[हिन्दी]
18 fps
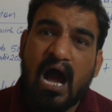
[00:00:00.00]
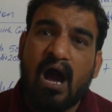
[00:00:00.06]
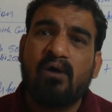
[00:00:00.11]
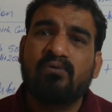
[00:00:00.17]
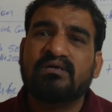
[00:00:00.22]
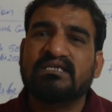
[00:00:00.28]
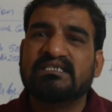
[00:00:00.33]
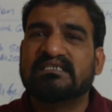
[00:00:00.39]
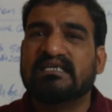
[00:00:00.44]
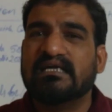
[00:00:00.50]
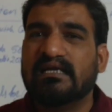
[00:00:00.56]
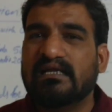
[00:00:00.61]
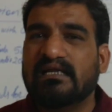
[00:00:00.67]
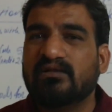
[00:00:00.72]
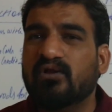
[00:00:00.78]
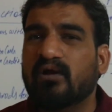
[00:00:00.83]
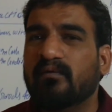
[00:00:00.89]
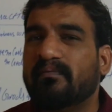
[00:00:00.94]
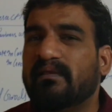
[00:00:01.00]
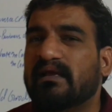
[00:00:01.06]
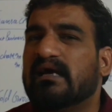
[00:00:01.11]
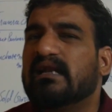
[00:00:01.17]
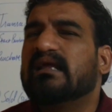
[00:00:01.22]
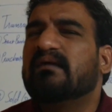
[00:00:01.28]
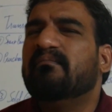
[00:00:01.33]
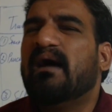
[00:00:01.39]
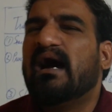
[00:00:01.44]
आउटस्टैंडिंग जो अपने
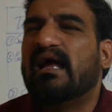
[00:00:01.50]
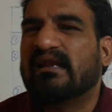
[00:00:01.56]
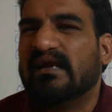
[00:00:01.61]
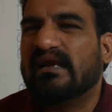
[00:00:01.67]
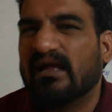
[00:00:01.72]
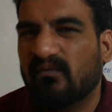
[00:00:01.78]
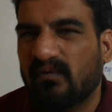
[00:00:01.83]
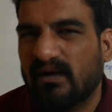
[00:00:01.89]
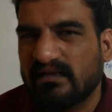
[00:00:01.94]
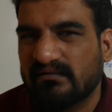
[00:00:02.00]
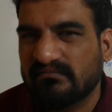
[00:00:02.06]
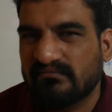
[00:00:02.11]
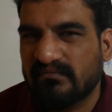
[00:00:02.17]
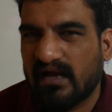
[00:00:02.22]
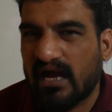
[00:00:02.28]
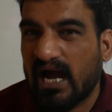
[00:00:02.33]
घर के बाहर खड़ा हुआ है